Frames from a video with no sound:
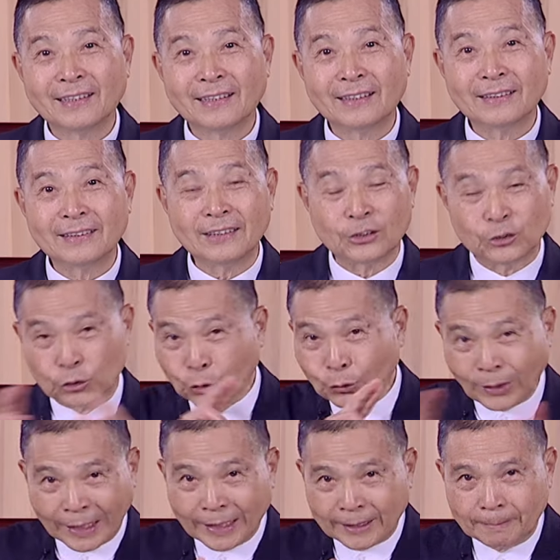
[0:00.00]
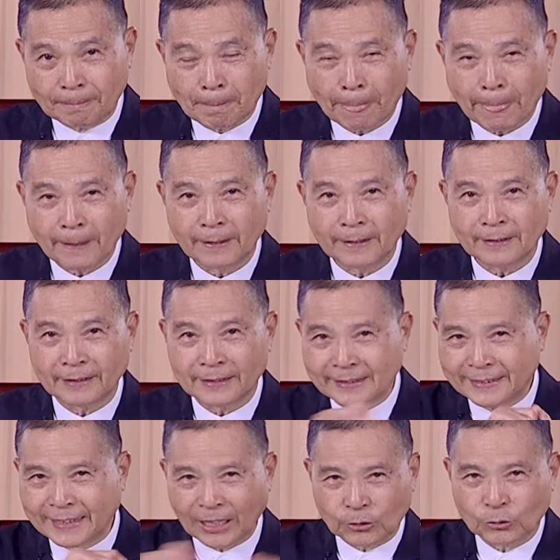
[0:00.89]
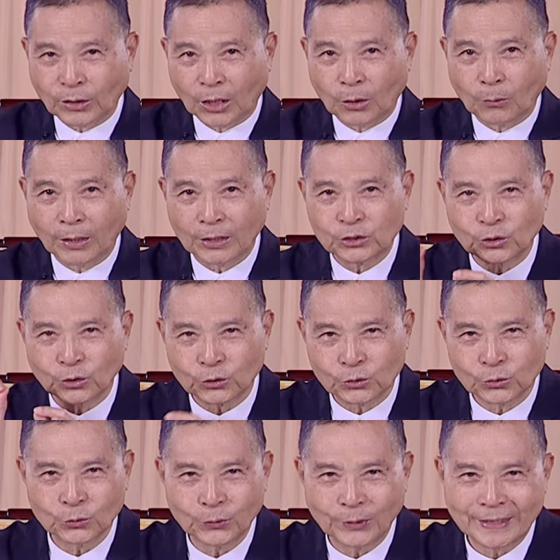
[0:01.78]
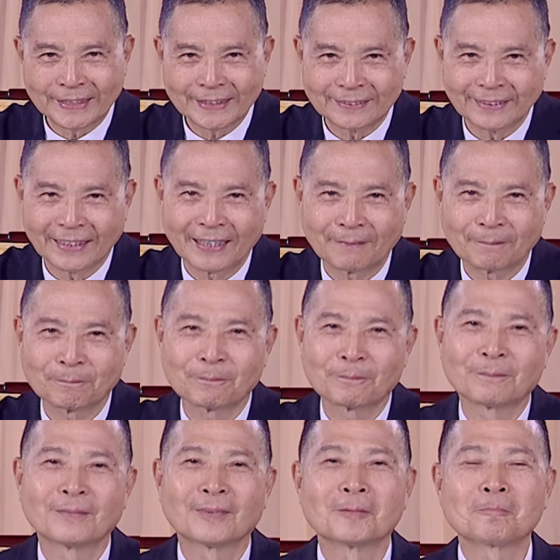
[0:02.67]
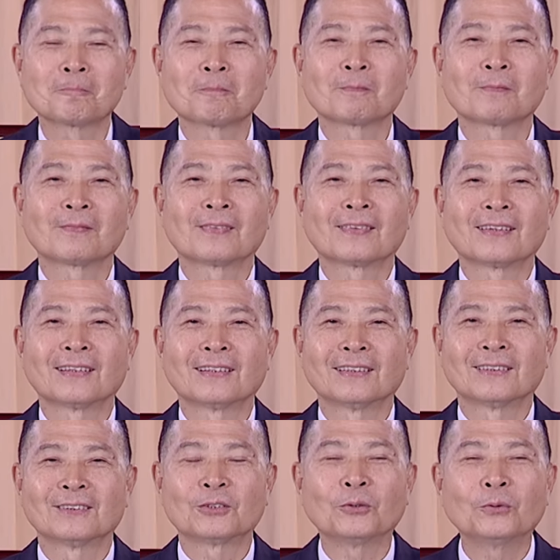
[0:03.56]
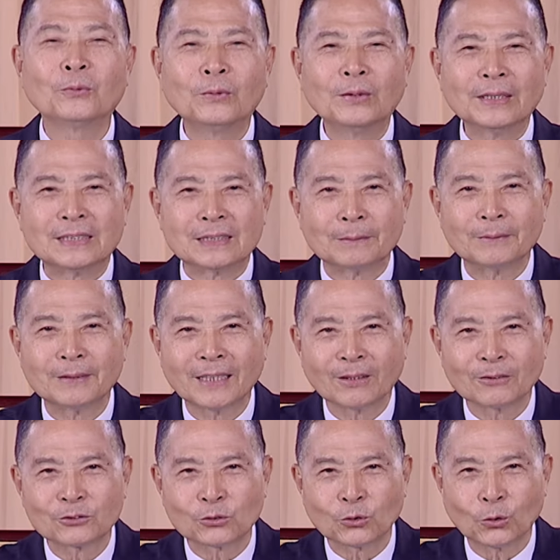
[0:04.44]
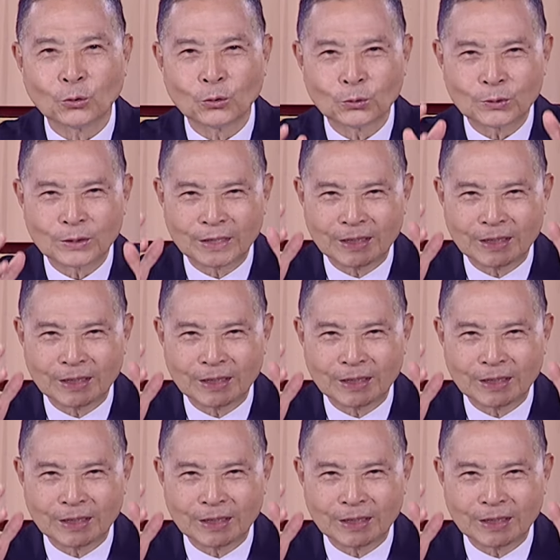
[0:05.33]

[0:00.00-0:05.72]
你出来的，你讲出来的话就是会这样。所以为什么要做